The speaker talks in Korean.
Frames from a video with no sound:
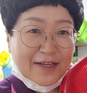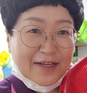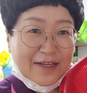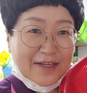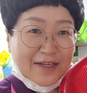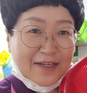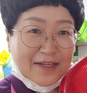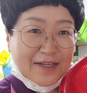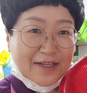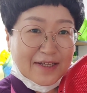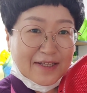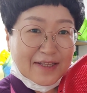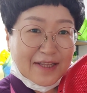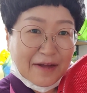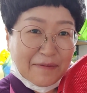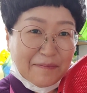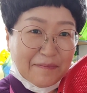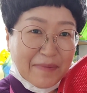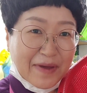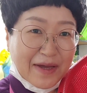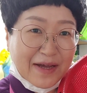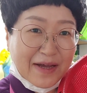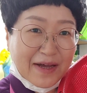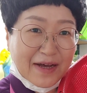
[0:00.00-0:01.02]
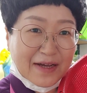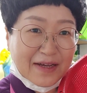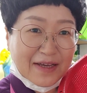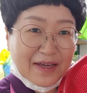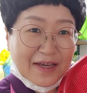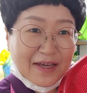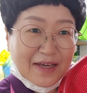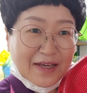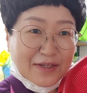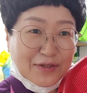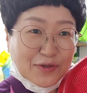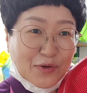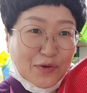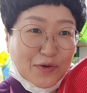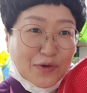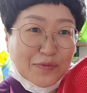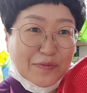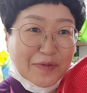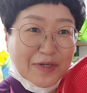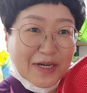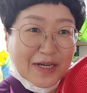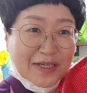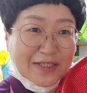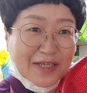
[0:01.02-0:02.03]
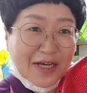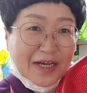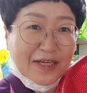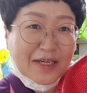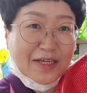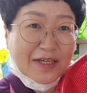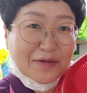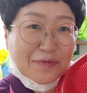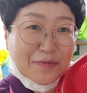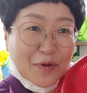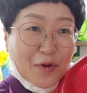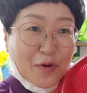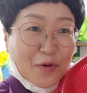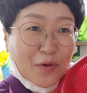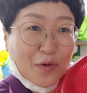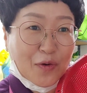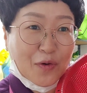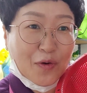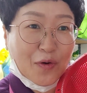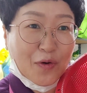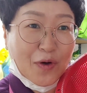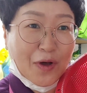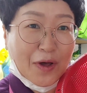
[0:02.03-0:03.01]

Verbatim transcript: 어, 담백하게 소금이랑 참기름 넣고